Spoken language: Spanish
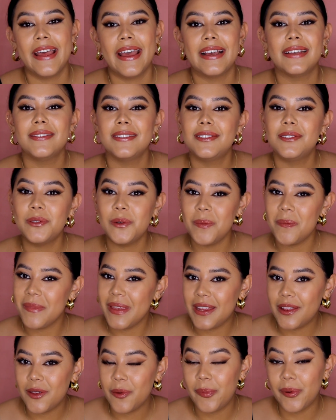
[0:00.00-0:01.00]
Eso es un
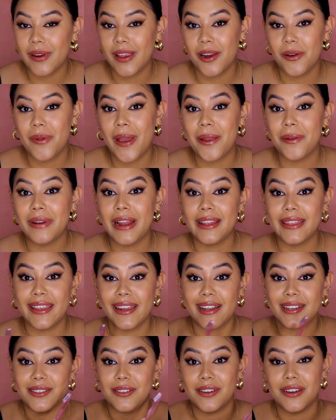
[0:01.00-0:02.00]
mito porque no hay una
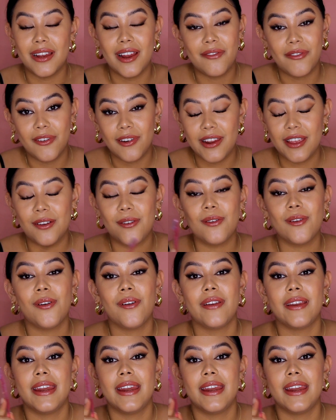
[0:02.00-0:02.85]
alteración en el folículo,